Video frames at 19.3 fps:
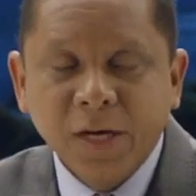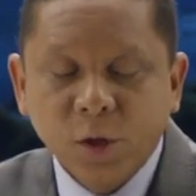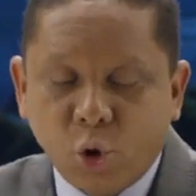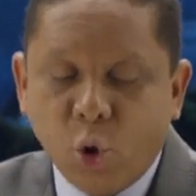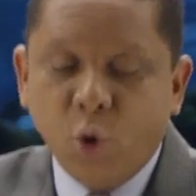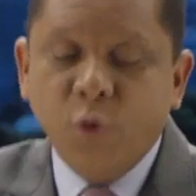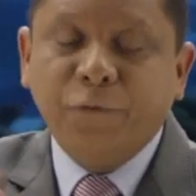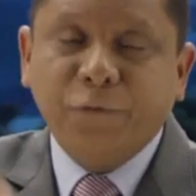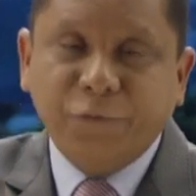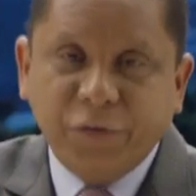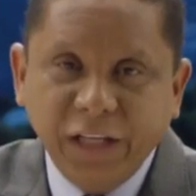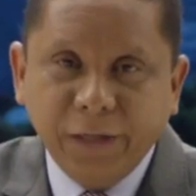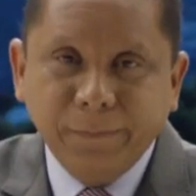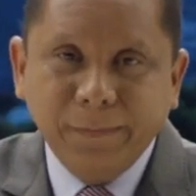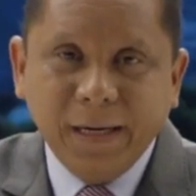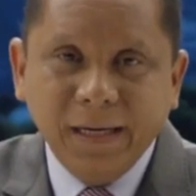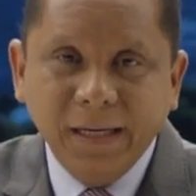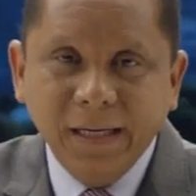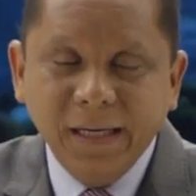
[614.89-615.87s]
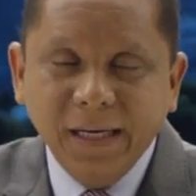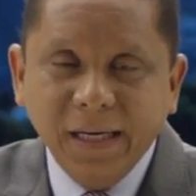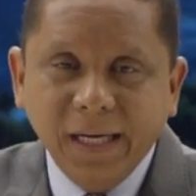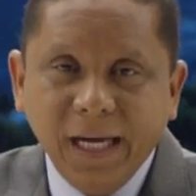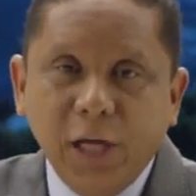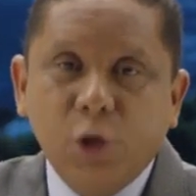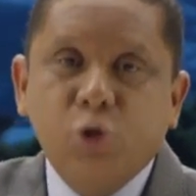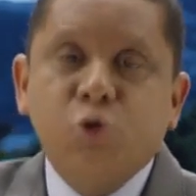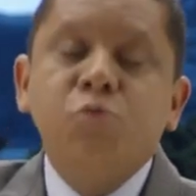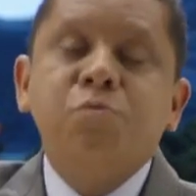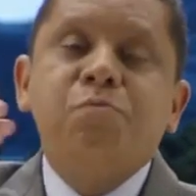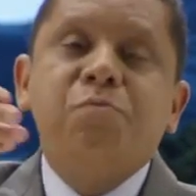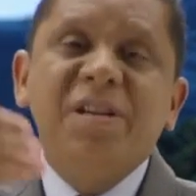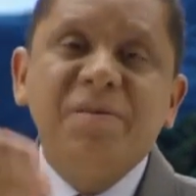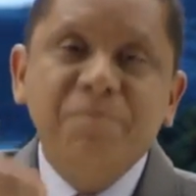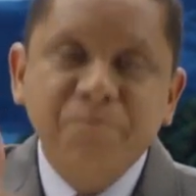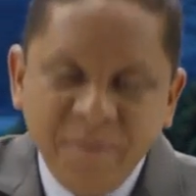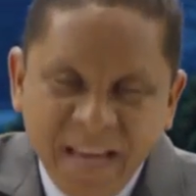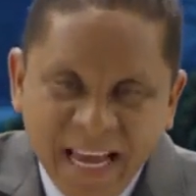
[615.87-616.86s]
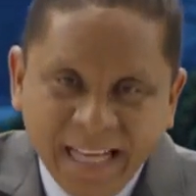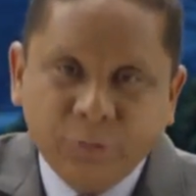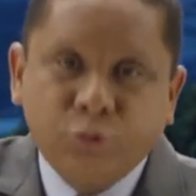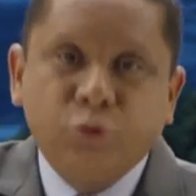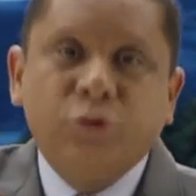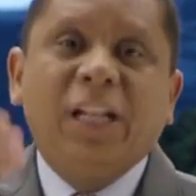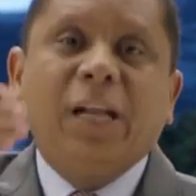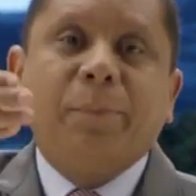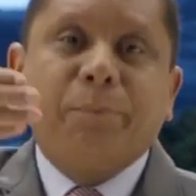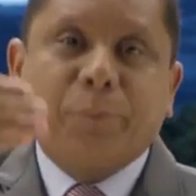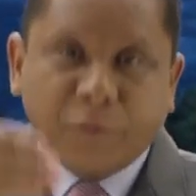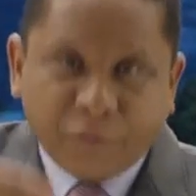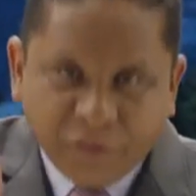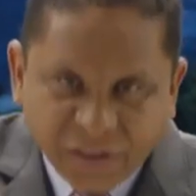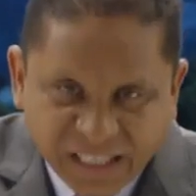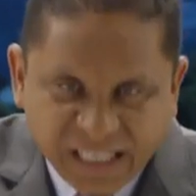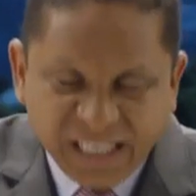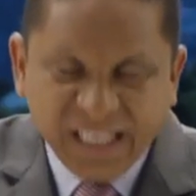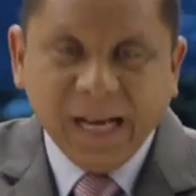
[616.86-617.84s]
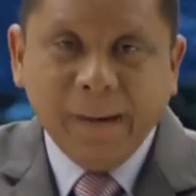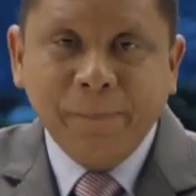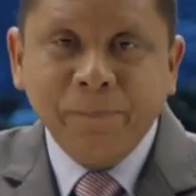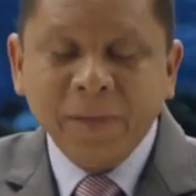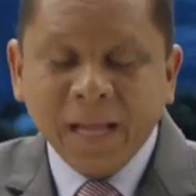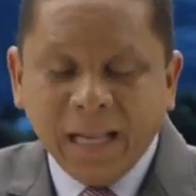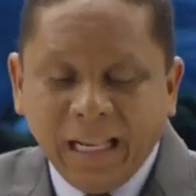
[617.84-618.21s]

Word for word: confirma o cumprimento de la profecía.